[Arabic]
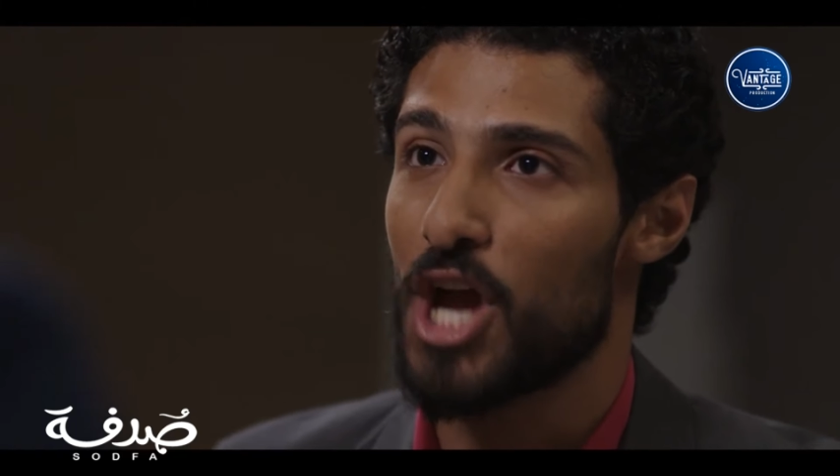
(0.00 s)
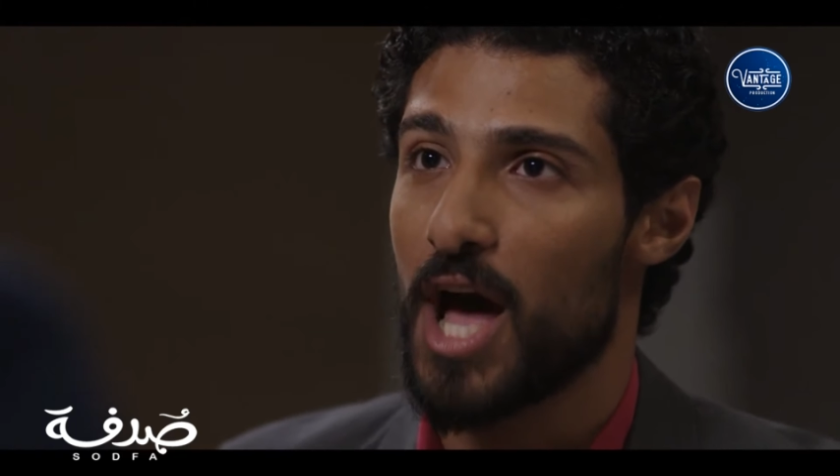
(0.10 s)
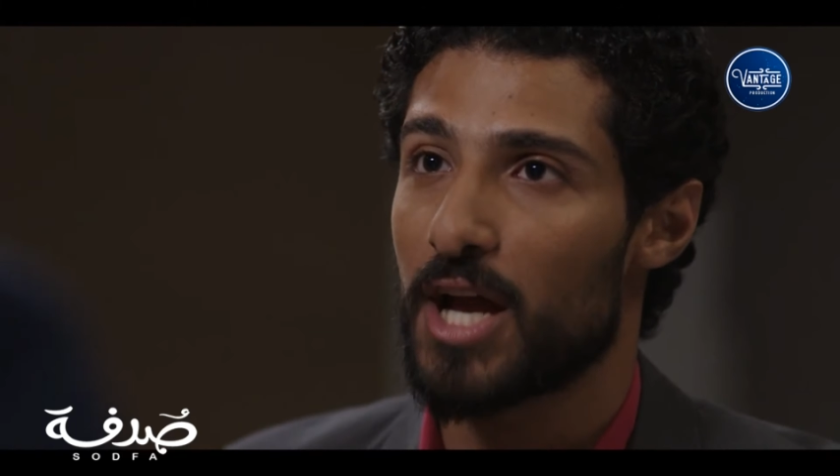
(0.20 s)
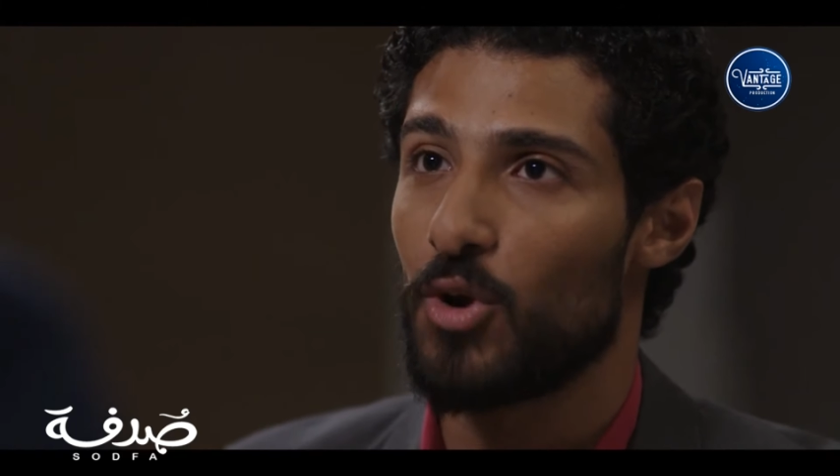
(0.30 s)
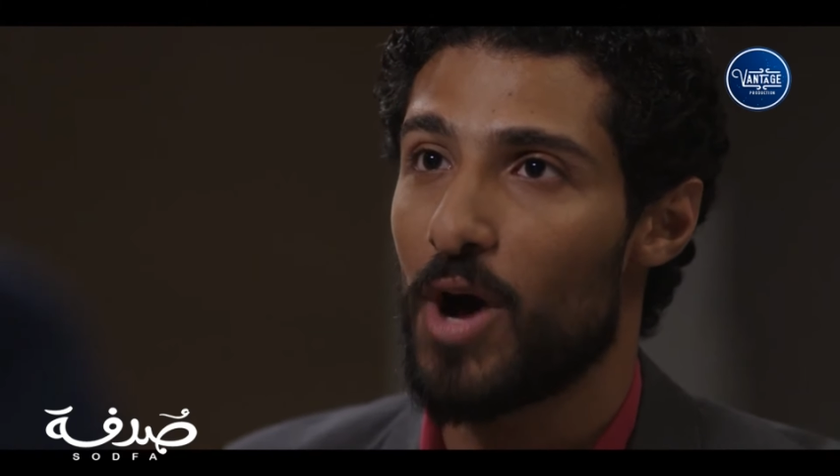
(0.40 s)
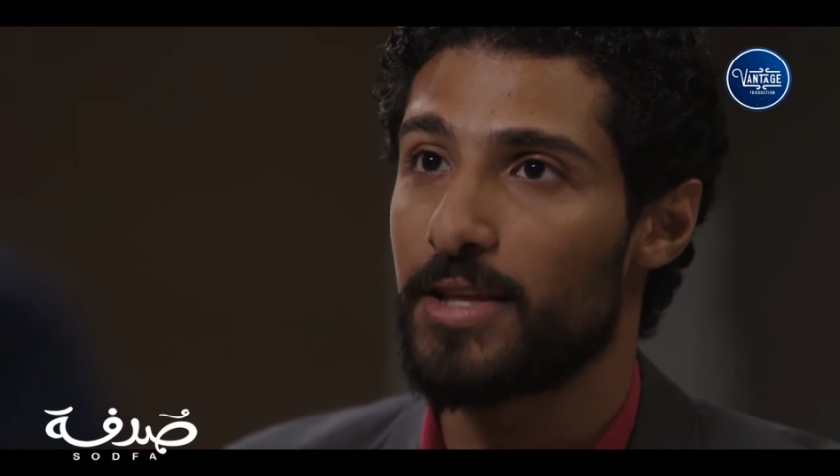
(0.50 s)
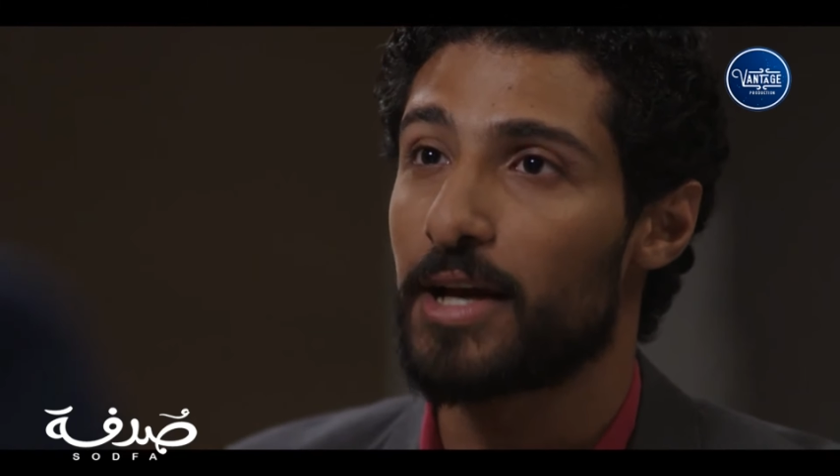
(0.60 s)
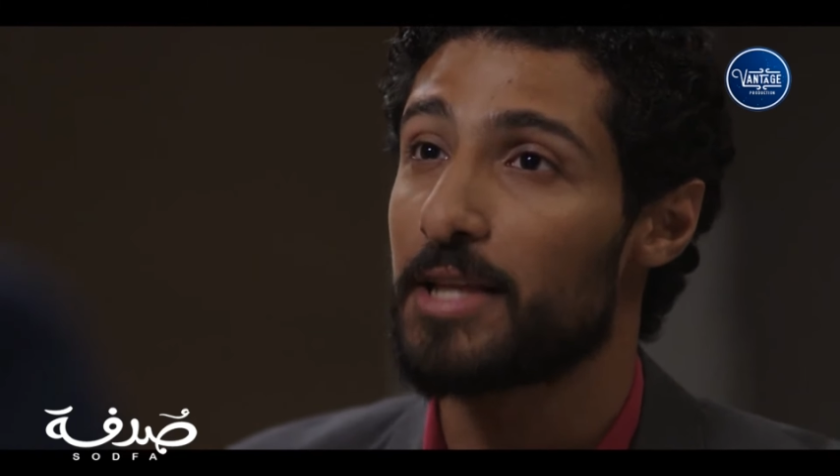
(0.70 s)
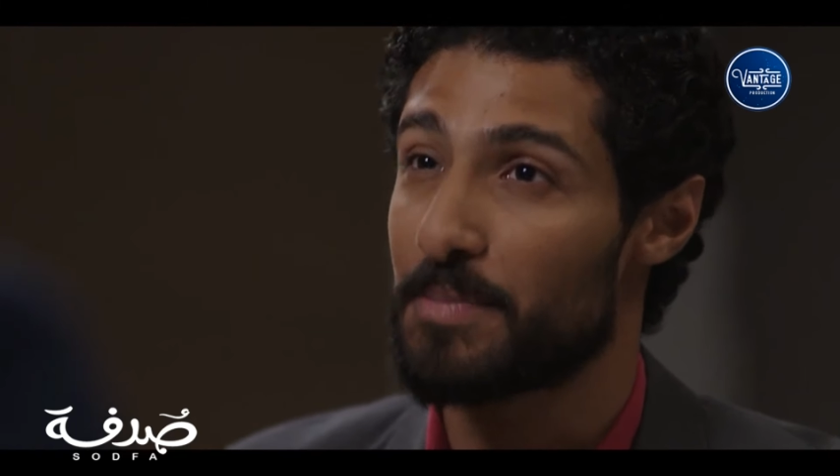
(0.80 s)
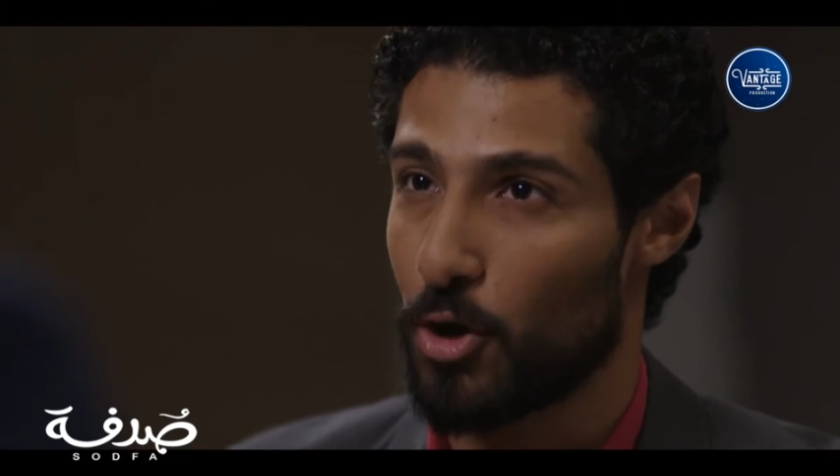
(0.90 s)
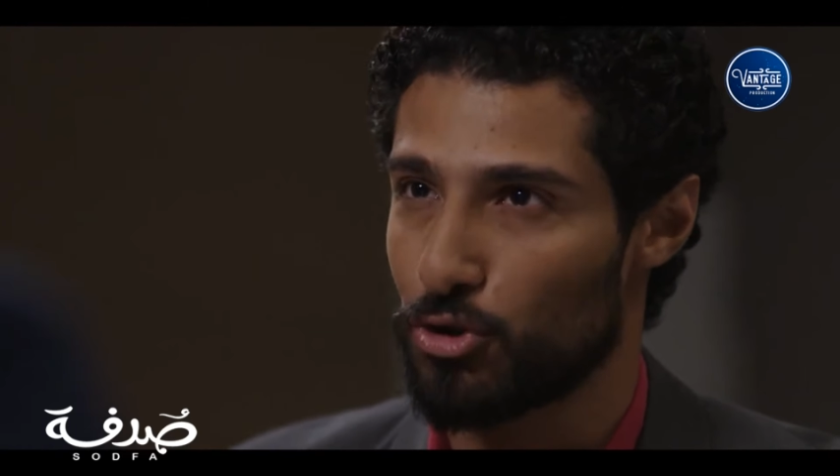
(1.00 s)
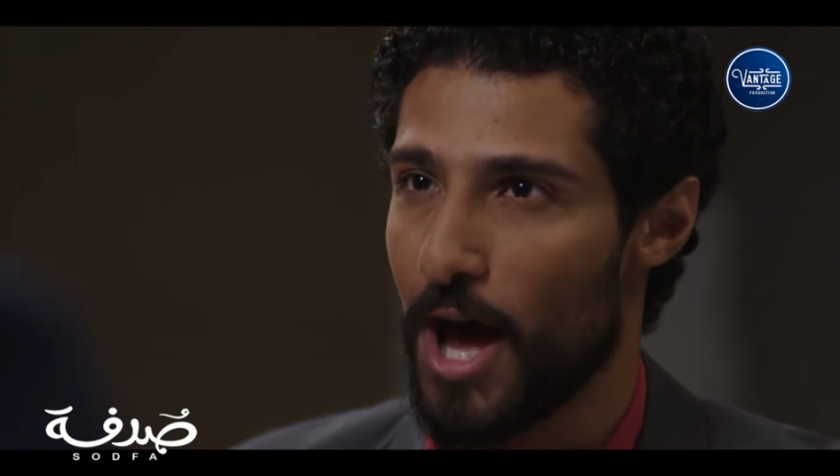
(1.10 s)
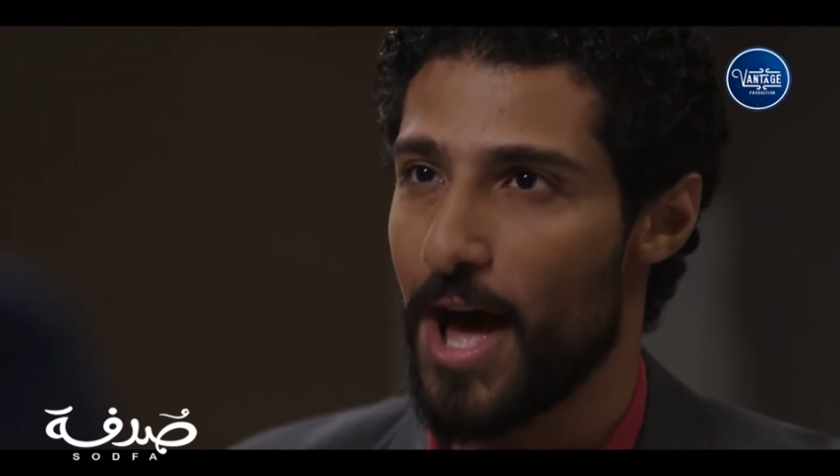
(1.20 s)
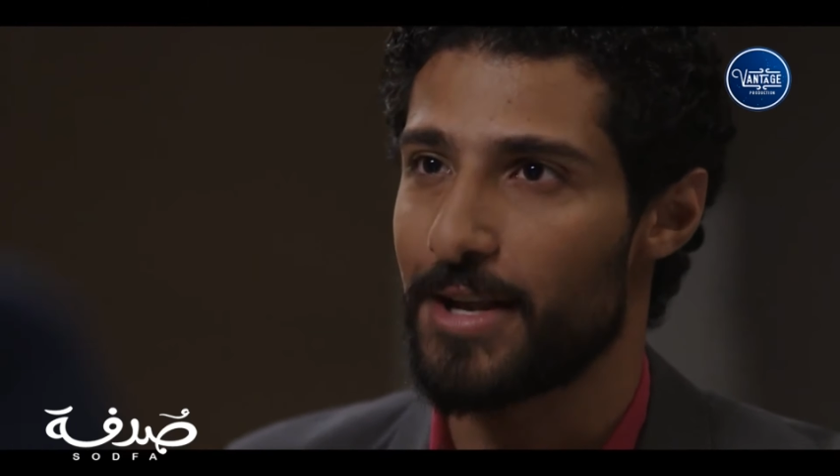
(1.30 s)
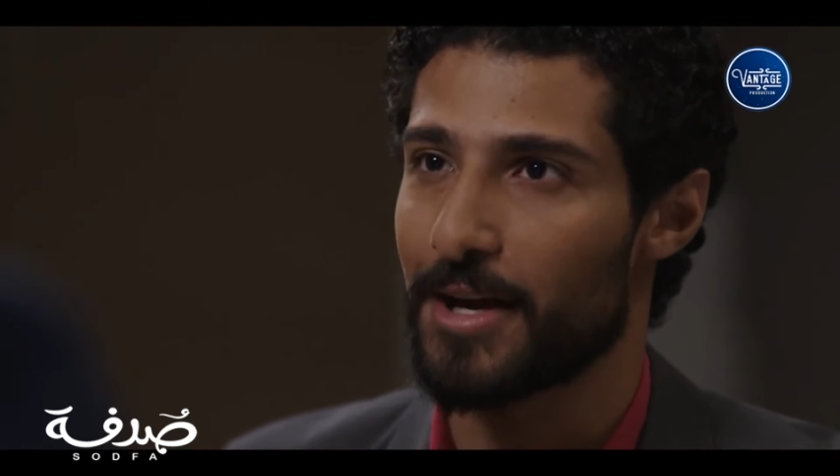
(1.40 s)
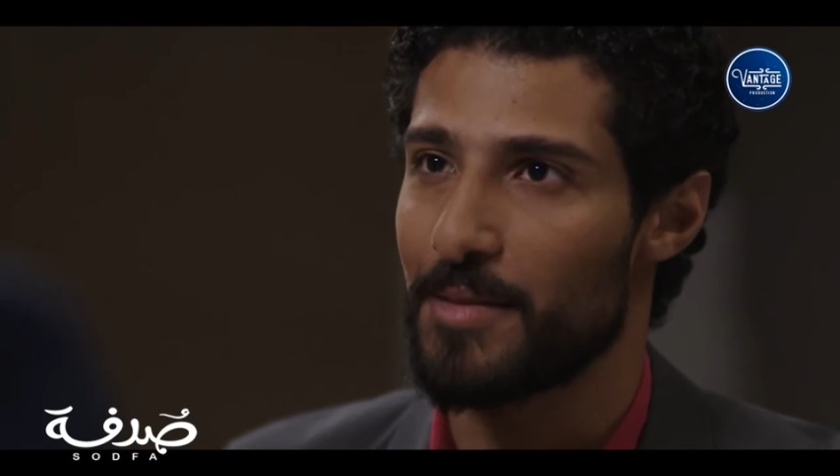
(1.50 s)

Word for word: حقك لوحدك انت بتاخد حق انا